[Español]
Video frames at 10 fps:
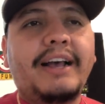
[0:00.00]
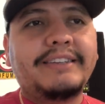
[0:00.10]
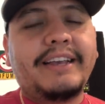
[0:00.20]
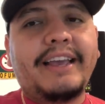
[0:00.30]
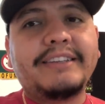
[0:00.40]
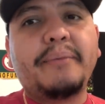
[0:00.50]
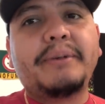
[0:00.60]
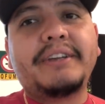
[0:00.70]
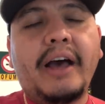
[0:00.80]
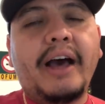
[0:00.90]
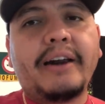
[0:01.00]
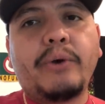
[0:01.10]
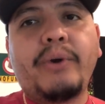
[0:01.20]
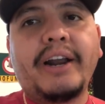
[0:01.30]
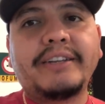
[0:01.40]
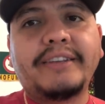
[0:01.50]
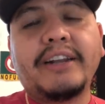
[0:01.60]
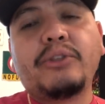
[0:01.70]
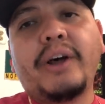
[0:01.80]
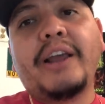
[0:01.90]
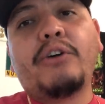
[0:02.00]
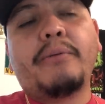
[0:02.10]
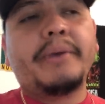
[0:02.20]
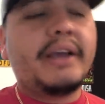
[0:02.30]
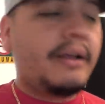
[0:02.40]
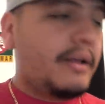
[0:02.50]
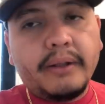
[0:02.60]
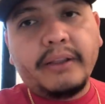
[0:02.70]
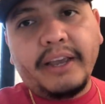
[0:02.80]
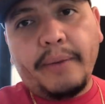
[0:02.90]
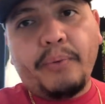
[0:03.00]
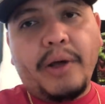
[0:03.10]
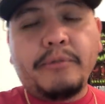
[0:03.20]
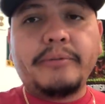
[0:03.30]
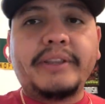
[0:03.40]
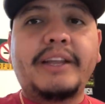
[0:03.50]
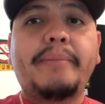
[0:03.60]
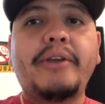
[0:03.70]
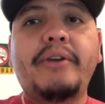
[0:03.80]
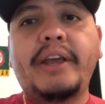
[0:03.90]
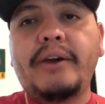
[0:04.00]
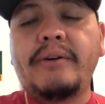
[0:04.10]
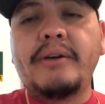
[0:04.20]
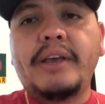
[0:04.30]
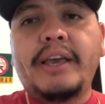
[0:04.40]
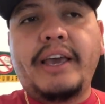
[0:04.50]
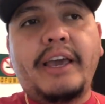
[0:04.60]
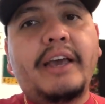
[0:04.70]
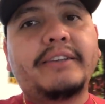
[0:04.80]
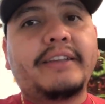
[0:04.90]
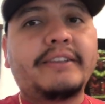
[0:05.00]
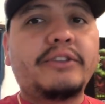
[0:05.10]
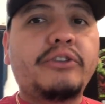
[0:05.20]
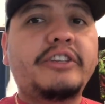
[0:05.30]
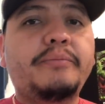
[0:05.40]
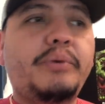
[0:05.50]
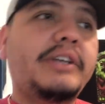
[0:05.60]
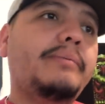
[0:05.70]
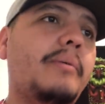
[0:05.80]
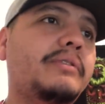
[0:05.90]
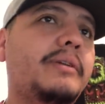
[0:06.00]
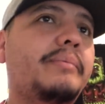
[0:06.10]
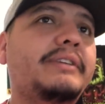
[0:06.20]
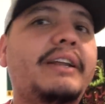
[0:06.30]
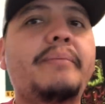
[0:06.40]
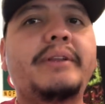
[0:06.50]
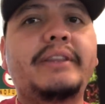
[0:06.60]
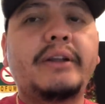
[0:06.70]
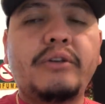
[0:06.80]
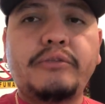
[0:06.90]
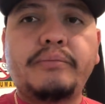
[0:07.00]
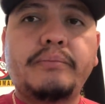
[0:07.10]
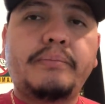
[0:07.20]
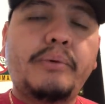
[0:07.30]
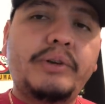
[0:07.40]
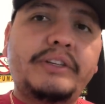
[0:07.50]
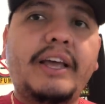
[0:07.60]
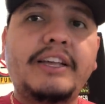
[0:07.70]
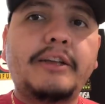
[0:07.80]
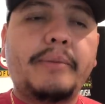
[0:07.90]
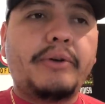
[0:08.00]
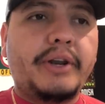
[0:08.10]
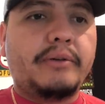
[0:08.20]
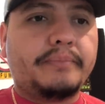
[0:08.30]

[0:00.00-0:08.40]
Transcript: hasta que ya se empiece a regularizar toda la economía, de que podamos vender mayoreo. Eh, hasta ese entonces, pues vamos a empezar a meter los publicidades a mayoreo.